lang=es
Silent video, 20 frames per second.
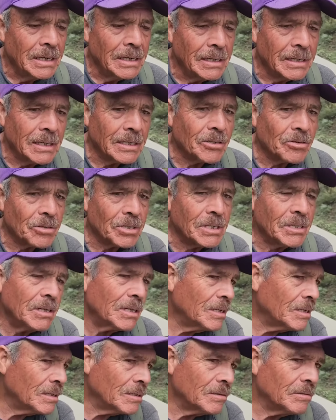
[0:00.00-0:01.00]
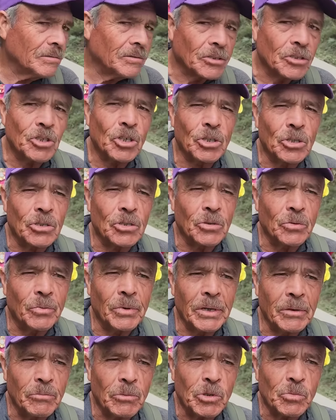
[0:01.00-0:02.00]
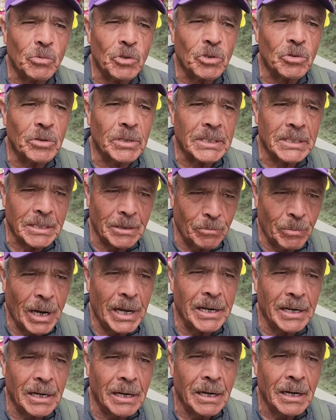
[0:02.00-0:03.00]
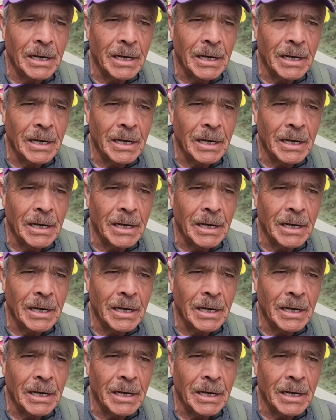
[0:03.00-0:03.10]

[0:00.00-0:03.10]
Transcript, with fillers: Y eso sí, nosotros sufrimos mucho en ese plan.